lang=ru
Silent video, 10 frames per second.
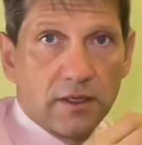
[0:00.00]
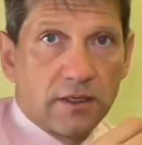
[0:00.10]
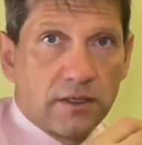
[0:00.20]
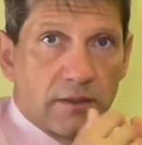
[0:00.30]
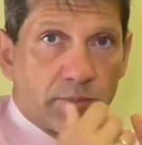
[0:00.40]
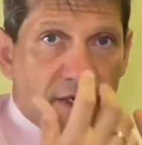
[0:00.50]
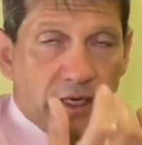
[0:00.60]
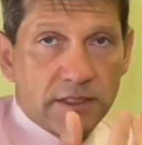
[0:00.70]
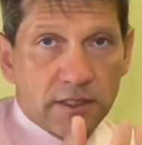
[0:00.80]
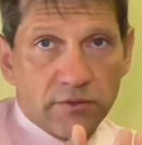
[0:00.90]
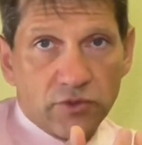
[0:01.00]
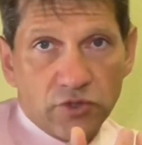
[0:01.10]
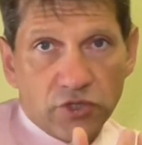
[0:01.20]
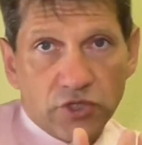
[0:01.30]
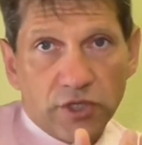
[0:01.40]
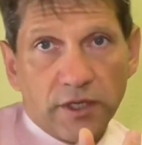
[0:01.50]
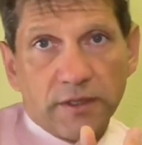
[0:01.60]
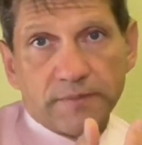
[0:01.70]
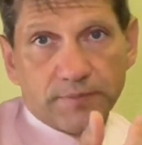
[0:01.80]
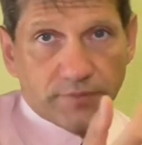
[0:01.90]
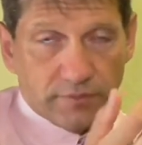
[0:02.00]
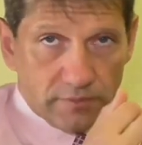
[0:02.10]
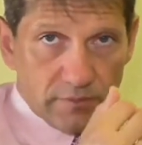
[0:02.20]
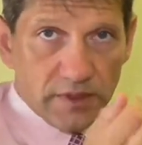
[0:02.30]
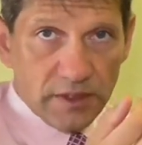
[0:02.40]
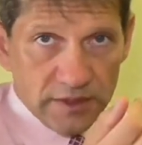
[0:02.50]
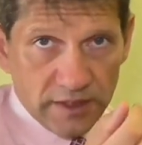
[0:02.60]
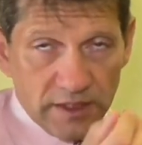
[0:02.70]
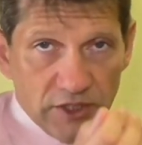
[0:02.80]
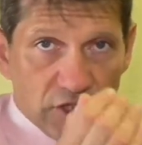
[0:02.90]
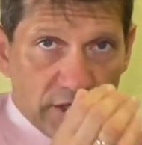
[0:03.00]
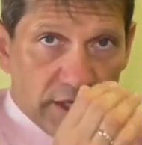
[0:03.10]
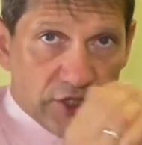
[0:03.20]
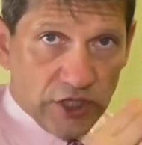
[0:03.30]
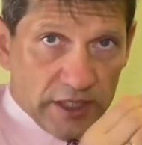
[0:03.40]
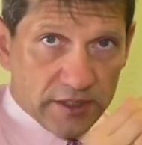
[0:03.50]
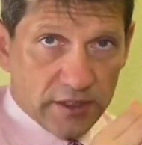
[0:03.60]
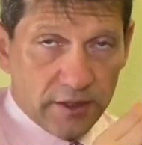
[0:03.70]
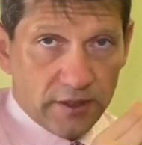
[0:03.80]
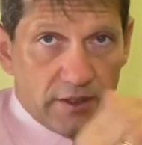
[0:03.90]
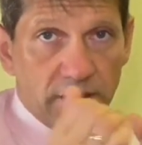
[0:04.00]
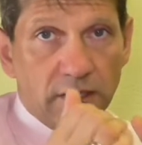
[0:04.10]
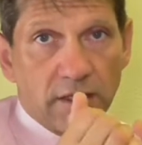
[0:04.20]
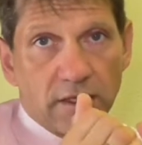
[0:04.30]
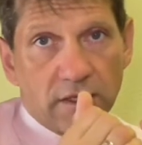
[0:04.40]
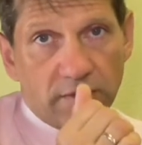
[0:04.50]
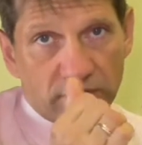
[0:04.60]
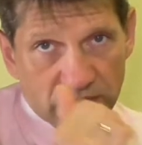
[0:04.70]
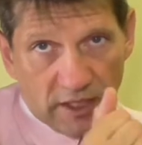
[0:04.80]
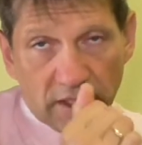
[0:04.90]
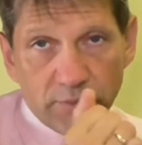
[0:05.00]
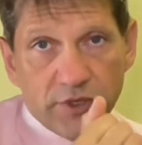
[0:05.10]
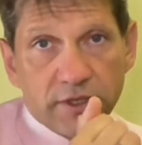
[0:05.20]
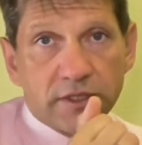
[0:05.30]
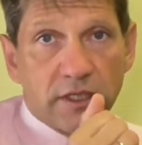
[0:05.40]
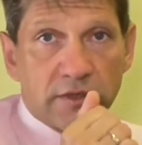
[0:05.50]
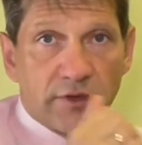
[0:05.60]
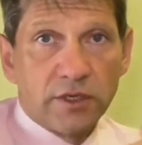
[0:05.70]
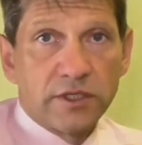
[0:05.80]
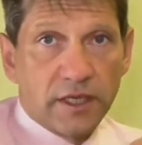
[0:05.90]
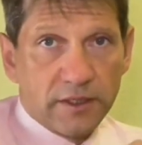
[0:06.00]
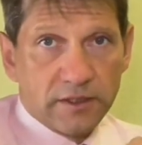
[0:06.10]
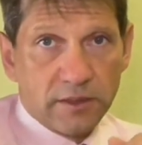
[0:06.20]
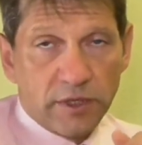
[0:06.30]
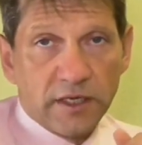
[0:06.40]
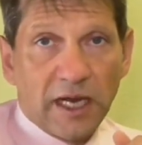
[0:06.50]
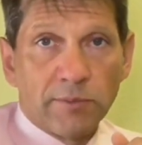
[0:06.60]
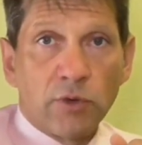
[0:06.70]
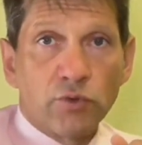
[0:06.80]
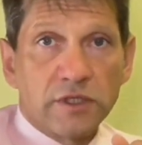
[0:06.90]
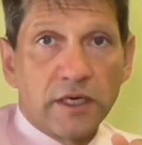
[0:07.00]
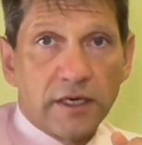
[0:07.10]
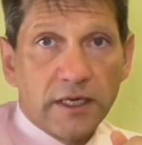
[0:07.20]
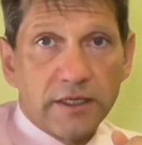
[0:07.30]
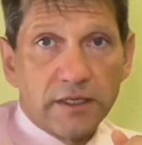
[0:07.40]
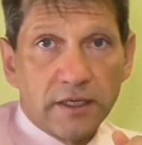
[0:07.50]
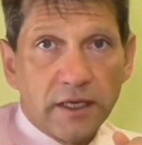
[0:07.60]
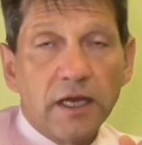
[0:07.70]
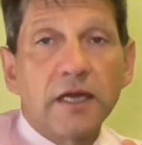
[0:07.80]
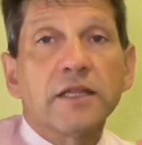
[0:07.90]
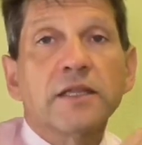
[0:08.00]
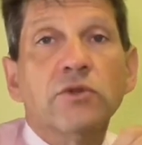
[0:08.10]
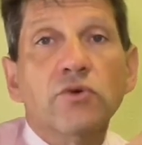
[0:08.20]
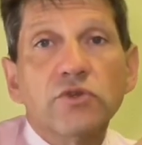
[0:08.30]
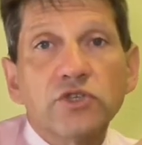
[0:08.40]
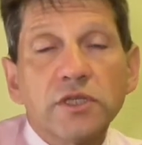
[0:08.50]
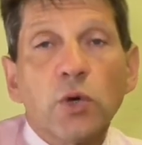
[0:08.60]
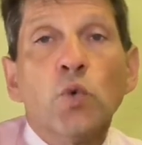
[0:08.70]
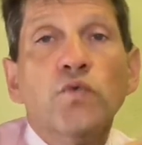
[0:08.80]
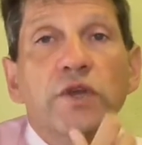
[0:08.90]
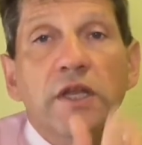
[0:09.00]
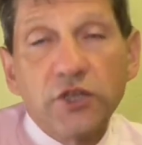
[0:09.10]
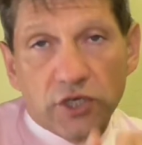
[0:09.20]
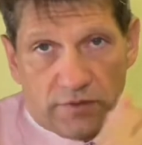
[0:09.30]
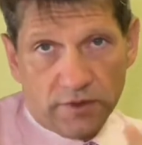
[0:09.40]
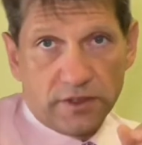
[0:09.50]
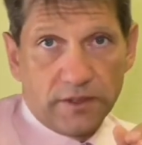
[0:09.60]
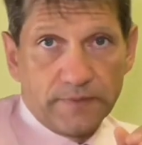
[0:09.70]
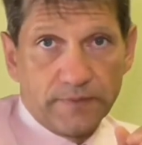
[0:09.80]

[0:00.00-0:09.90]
э, показывающие соотношение частной и в целом медицины в реализации программы госгарантии должен увеличиваться.